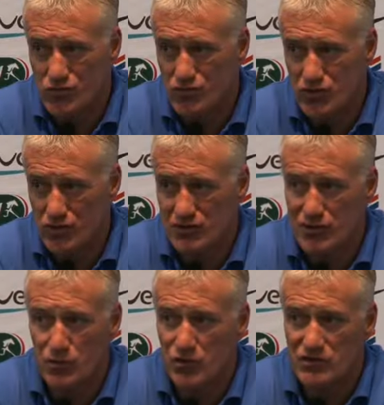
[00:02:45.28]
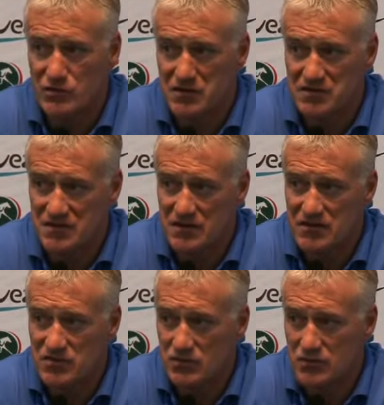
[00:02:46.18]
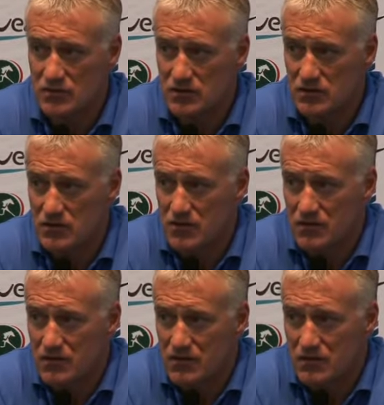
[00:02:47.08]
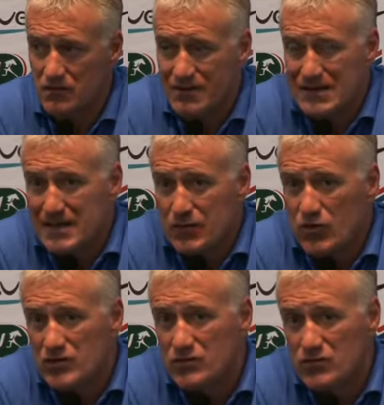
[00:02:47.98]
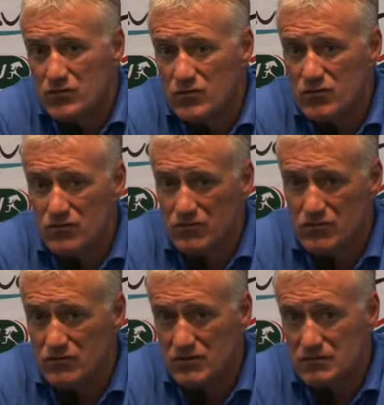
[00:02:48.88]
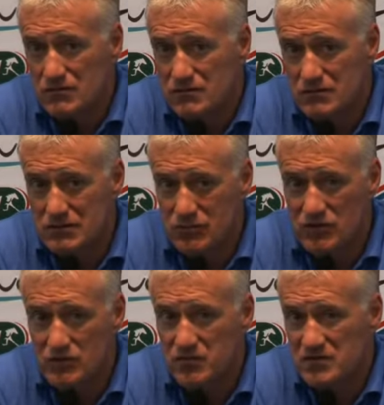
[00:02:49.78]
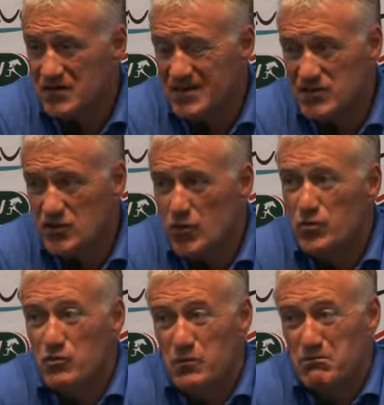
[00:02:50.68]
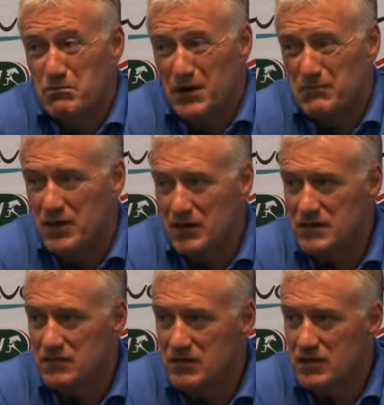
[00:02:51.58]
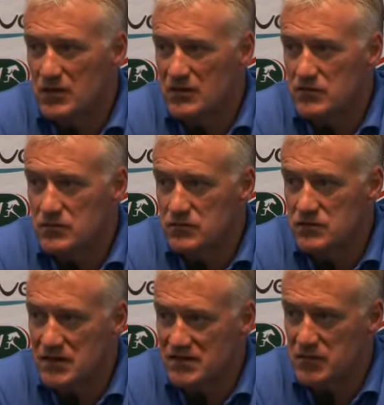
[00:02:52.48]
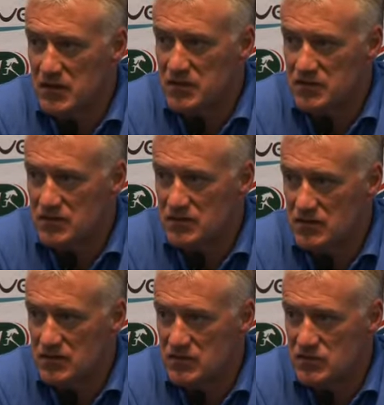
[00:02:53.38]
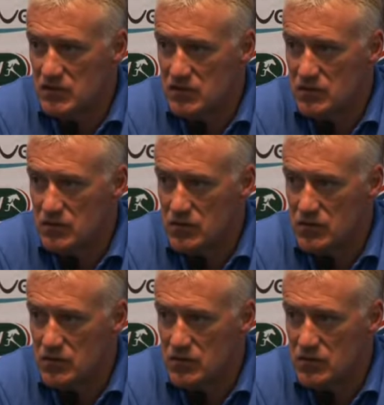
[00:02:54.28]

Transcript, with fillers: de joueurs qui ont moins de 20 sélections. Et à moins de, à moins de 20 sélections, on peut pas parler vraiment d'expérience internationale.